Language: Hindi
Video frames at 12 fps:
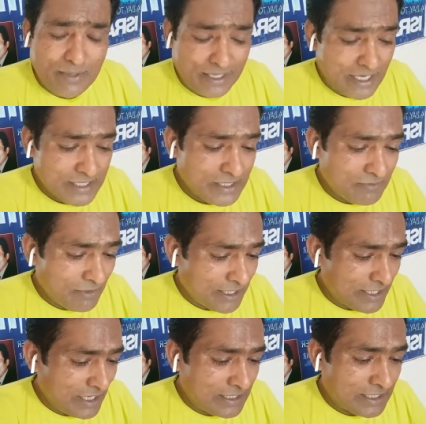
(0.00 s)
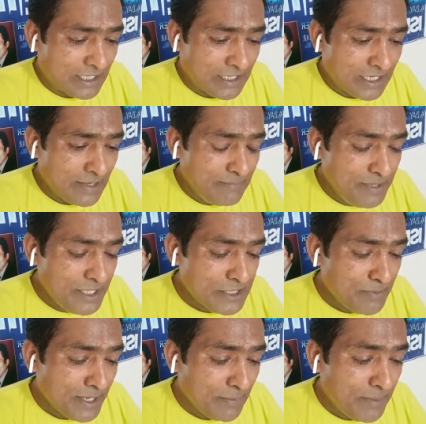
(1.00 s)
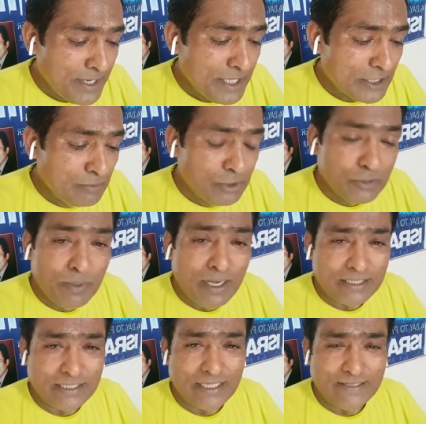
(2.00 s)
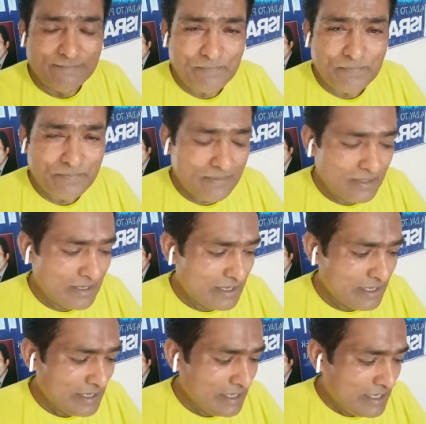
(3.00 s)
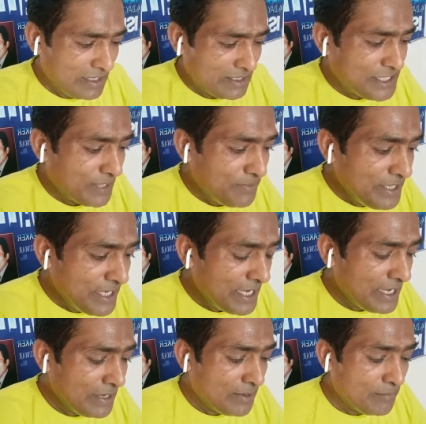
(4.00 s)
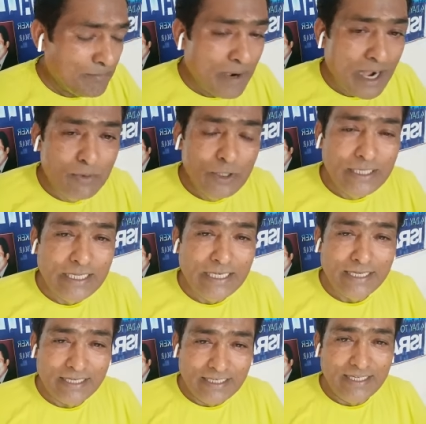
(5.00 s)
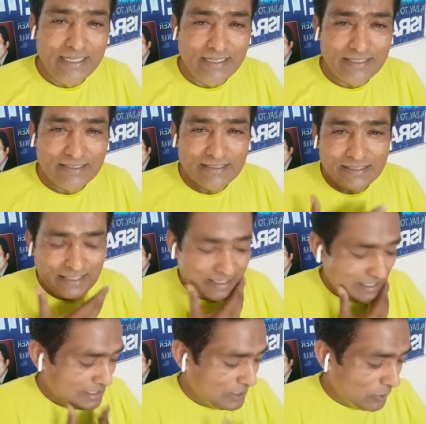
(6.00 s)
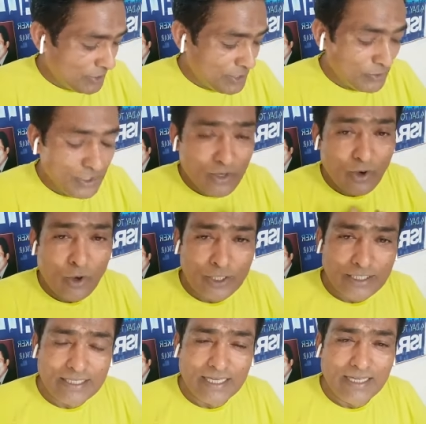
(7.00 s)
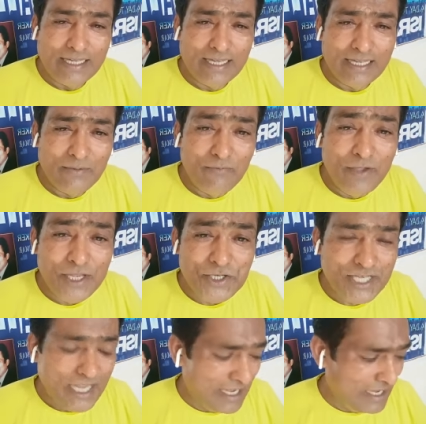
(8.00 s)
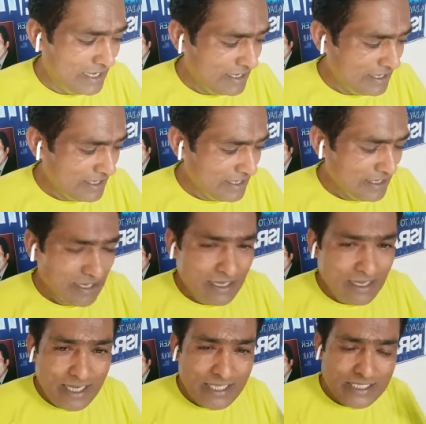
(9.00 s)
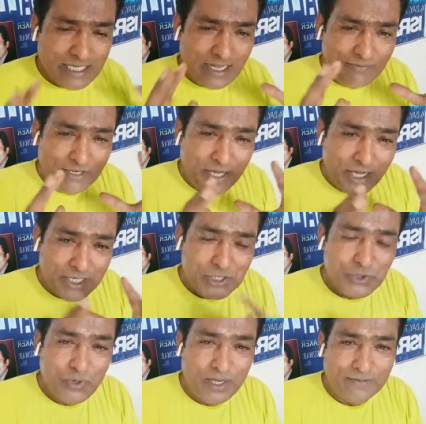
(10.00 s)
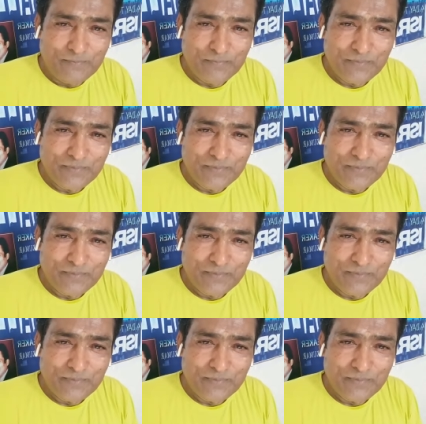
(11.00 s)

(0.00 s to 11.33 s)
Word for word: प्रकाशित वाक्य 18 के 20 में एक बड़ी अद्भुत बात है जब ये बाबुल की नगरी और यो ये औरत है वेश्या है इसका विनाश हुआ